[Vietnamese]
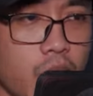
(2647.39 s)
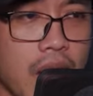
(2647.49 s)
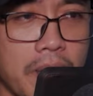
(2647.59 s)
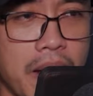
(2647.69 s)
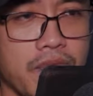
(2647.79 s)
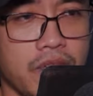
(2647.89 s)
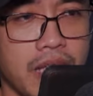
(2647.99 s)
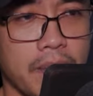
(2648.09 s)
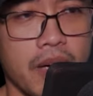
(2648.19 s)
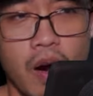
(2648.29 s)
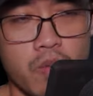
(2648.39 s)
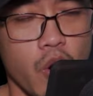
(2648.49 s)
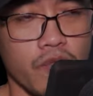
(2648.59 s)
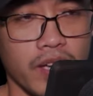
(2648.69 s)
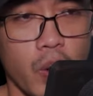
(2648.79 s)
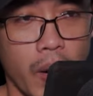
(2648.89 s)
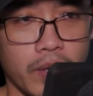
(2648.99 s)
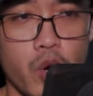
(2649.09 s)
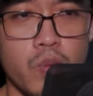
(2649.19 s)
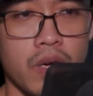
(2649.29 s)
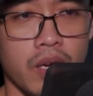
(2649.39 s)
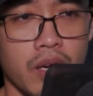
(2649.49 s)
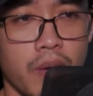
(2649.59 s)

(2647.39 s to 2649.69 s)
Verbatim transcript: Vương Lâm cười lạnh, những lời nói của hắn sắc